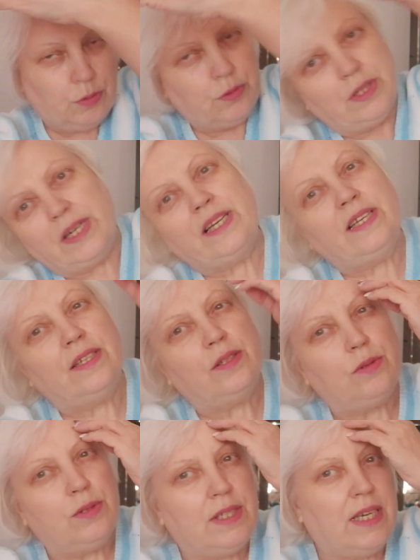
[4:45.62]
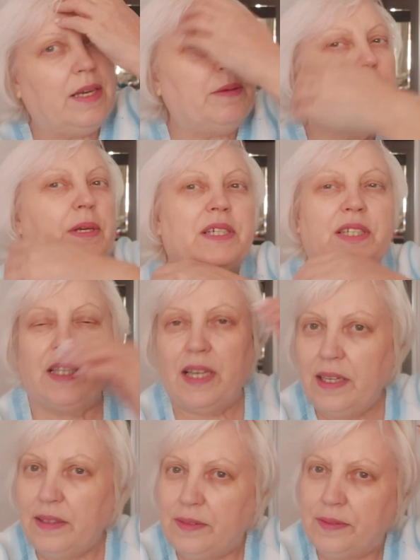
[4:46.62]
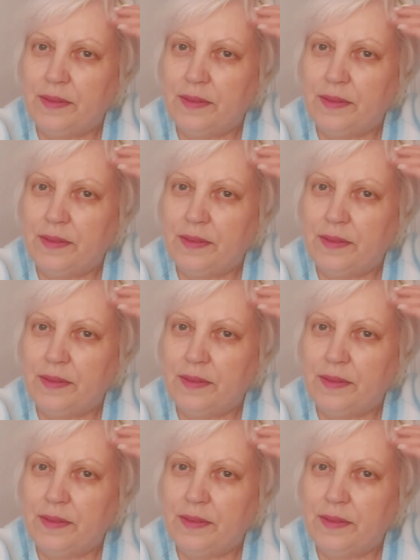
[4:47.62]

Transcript: что, дорогие друзья, я пришла.